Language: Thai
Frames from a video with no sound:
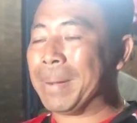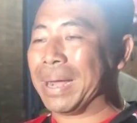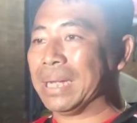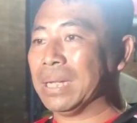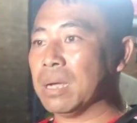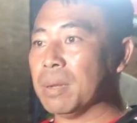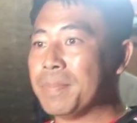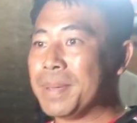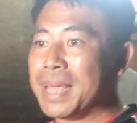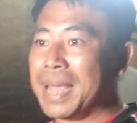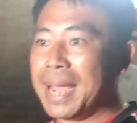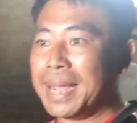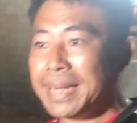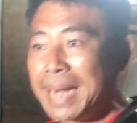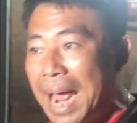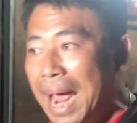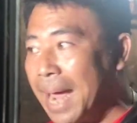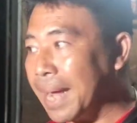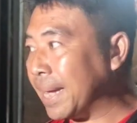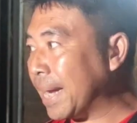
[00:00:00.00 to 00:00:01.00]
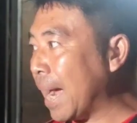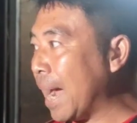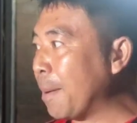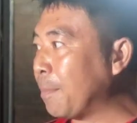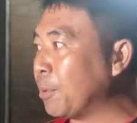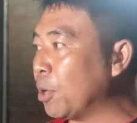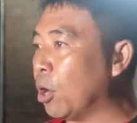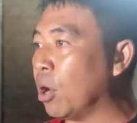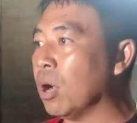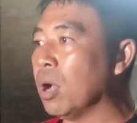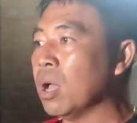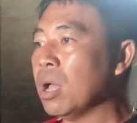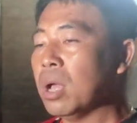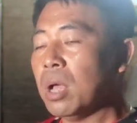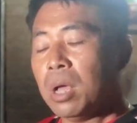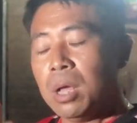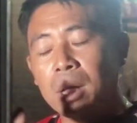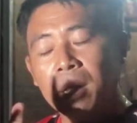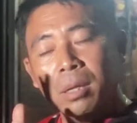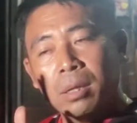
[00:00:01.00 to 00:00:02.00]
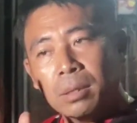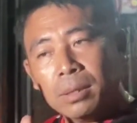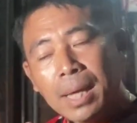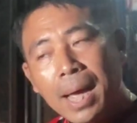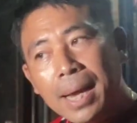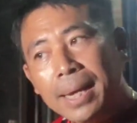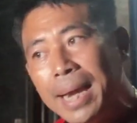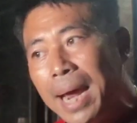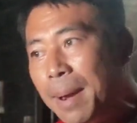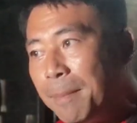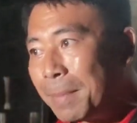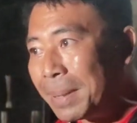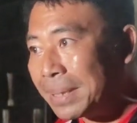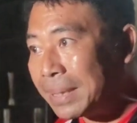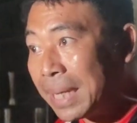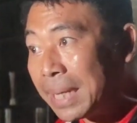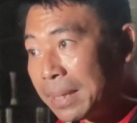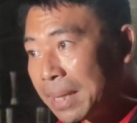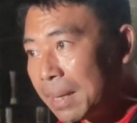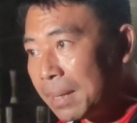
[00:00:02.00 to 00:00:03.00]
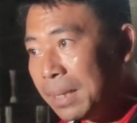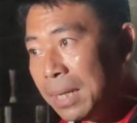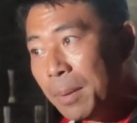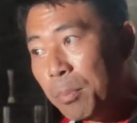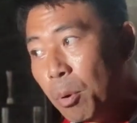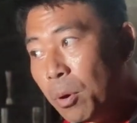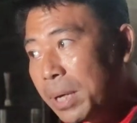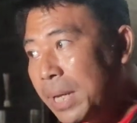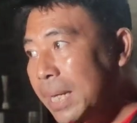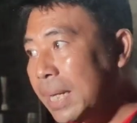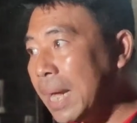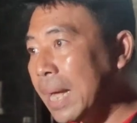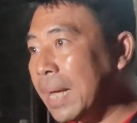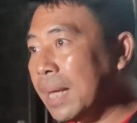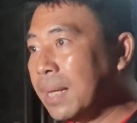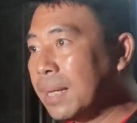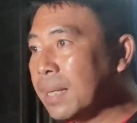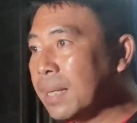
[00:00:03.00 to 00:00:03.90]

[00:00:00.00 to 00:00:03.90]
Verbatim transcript: ไปถึงที่ให้ได้นะครับเนาะถ้าท่านปฏิดเรื่องพวกนี้นะ